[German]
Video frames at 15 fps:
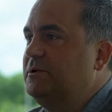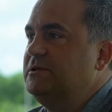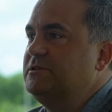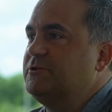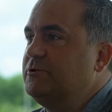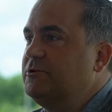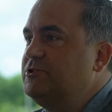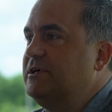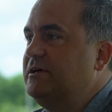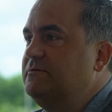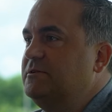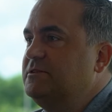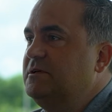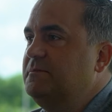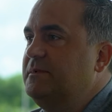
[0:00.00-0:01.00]
mal zurückschauen,
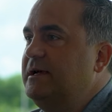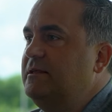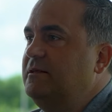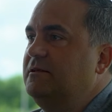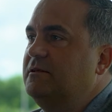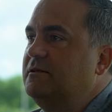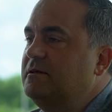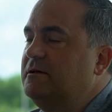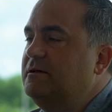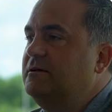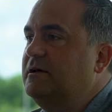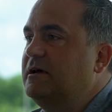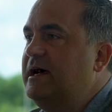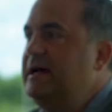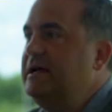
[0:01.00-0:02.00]
was hat man eigentlich äh,
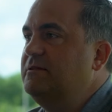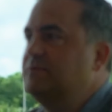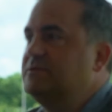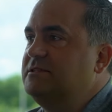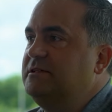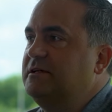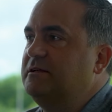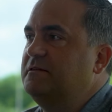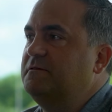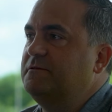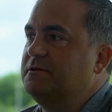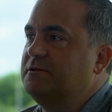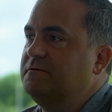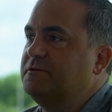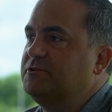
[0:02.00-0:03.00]
erreicht, was sind eigentlich
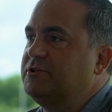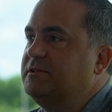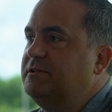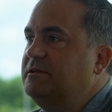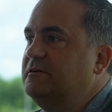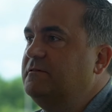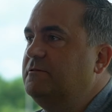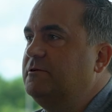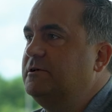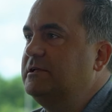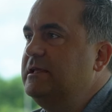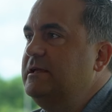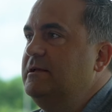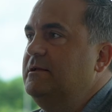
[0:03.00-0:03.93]
für, für Schritte erfolgt.